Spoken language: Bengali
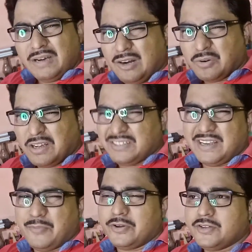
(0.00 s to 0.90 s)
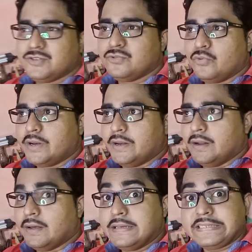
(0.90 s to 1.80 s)
ভালো কাজই এমন কিছু কঠিন
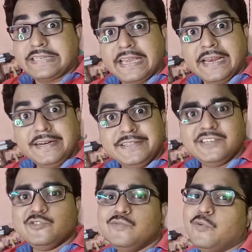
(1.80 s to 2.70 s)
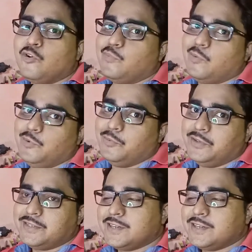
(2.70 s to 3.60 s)
না সেকেন্ড দিন খুব বড় প্রবলেম
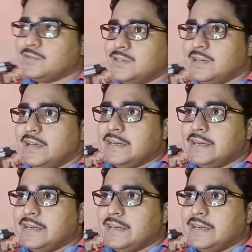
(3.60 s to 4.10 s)
হয়েছে হচ্ছে